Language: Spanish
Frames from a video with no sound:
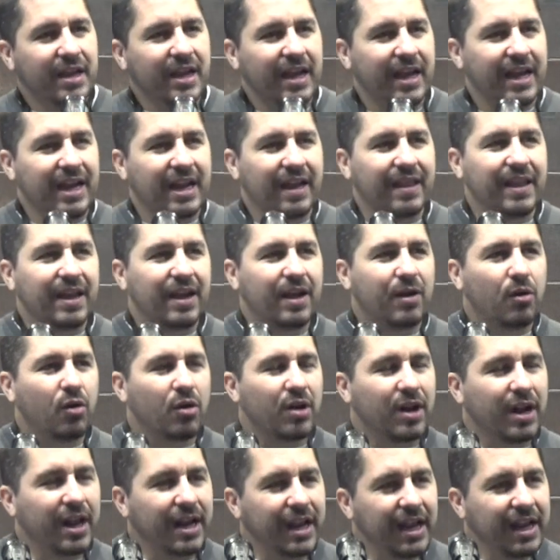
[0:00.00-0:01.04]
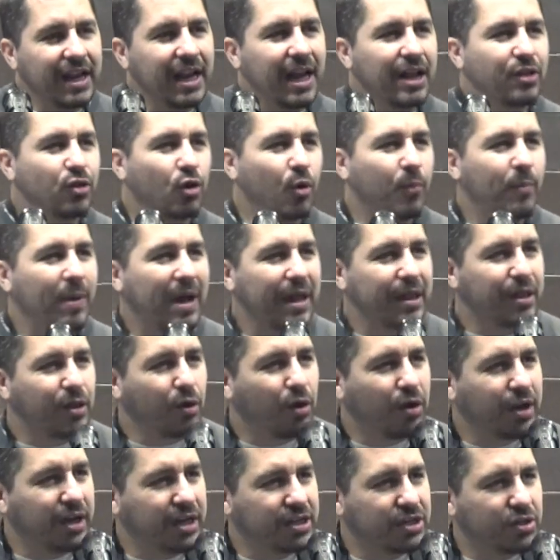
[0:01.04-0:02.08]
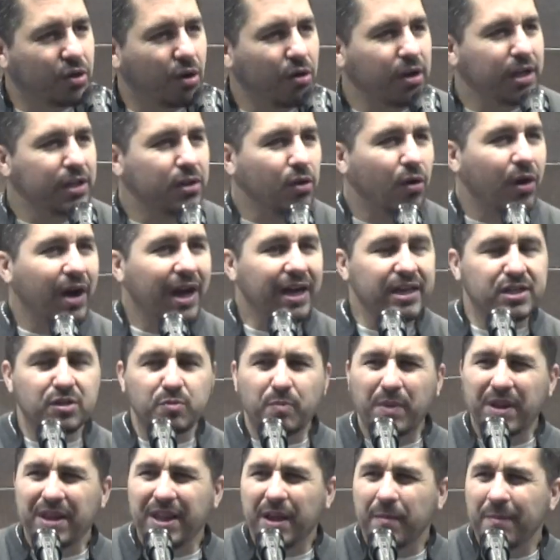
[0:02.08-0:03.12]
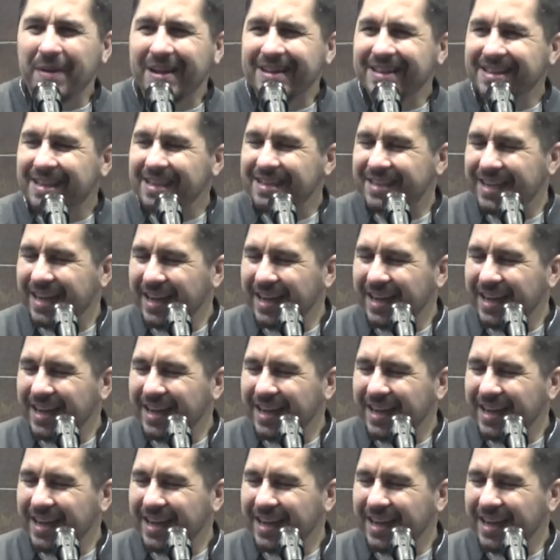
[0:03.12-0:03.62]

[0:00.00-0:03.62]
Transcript: era de cornerina, topacio, crisólito, jaspe, diamantes.